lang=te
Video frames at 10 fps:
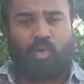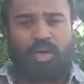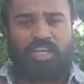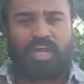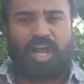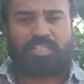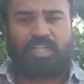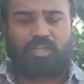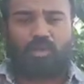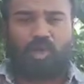కోటి
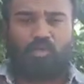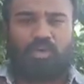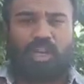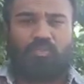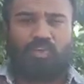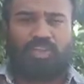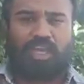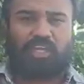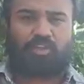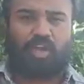ఆశలతో ఉన్న
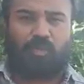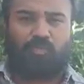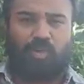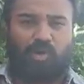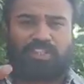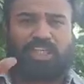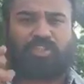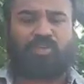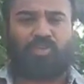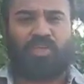విద్యార్థుల
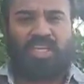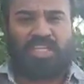భవిష్యత్తును